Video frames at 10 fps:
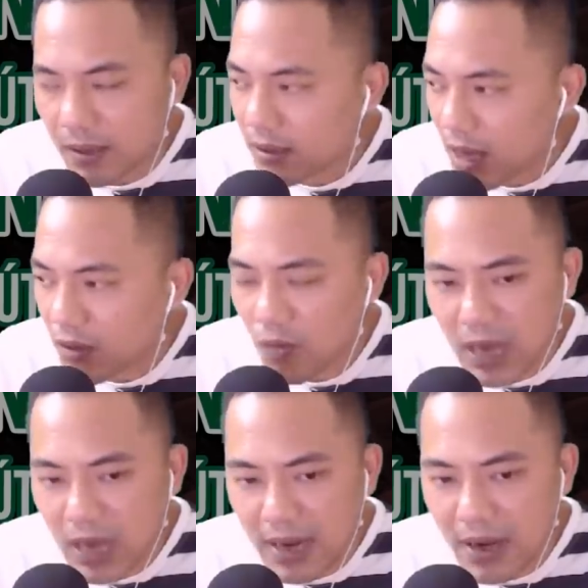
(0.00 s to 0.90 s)
Thằng Tùng
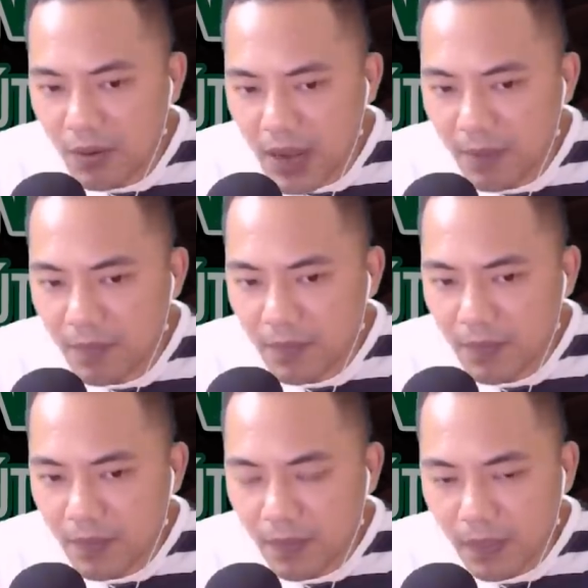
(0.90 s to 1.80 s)
gãi đầu đáp:
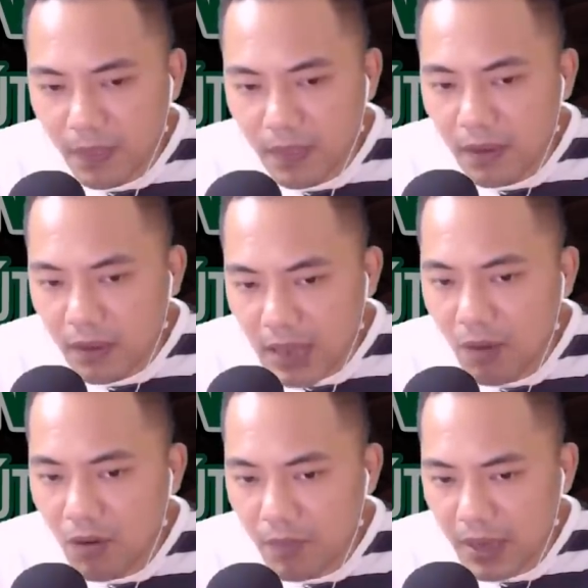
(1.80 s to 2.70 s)
tao
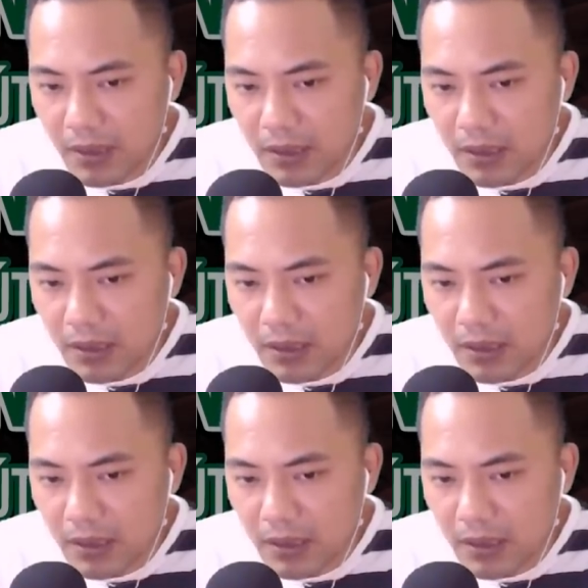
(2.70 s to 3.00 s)
không biết,